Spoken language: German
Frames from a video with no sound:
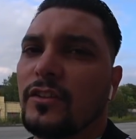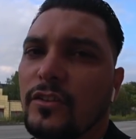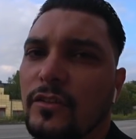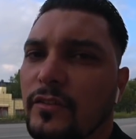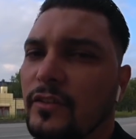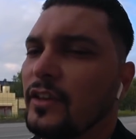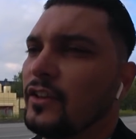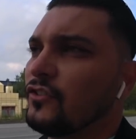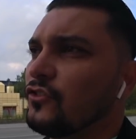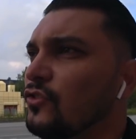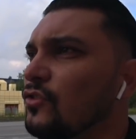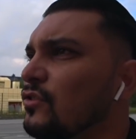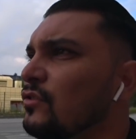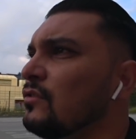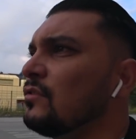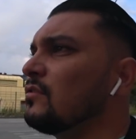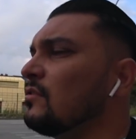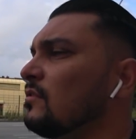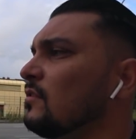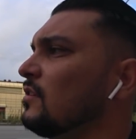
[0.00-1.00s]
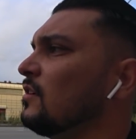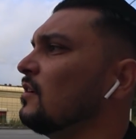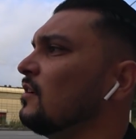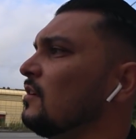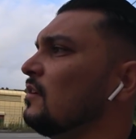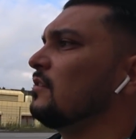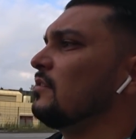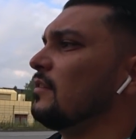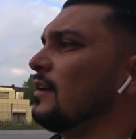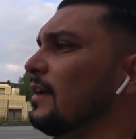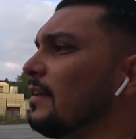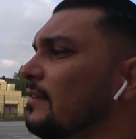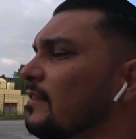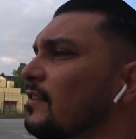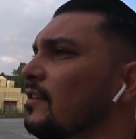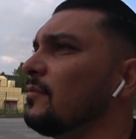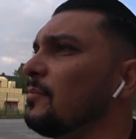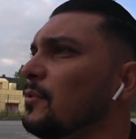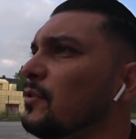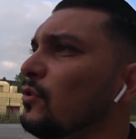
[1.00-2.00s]
ist echt schön. Da ist
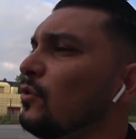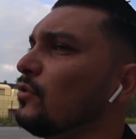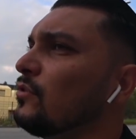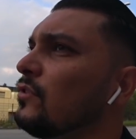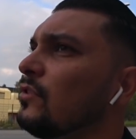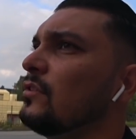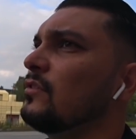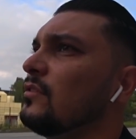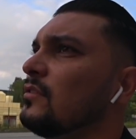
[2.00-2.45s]
nichts mit Hut.